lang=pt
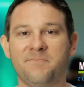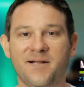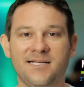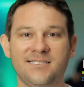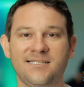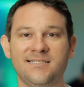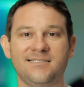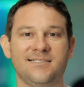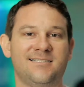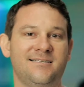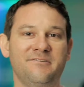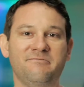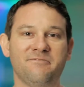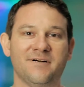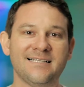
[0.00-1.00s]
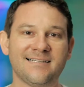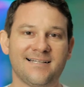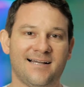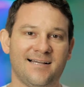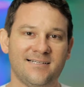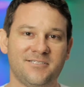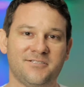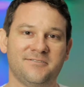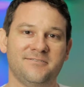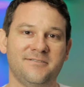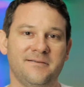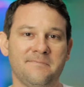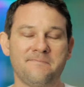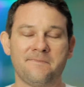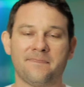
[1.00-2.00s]
para a gente assim, fantástico.
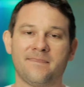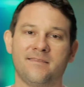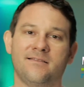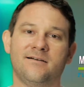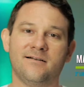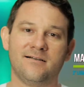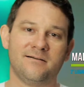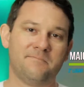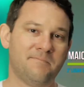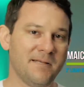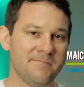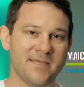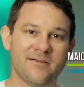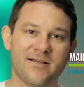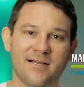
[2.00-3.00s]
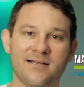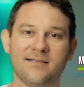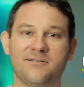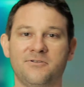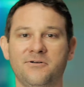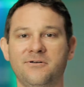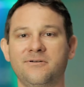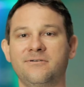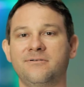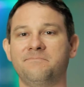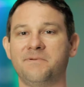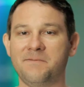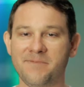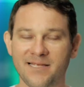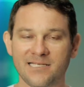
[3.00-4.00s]
Primeiro hackathon,
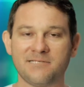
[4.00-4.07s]
primeira